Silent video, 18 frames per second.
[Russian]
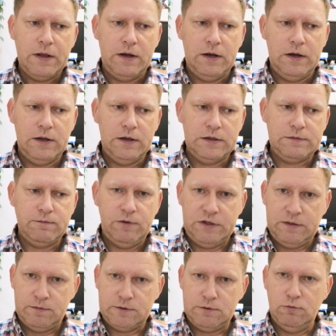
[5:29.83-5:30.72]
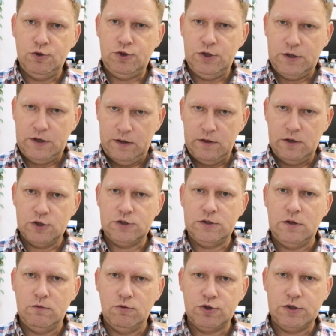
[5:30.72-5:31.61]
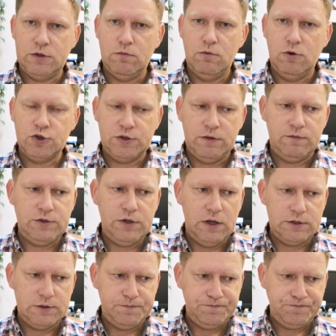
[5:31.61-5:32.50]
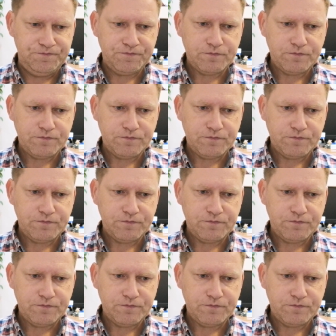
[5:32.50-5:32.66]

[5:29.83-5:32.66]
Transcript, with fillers: А, в этом случае, конечно, уже можно взять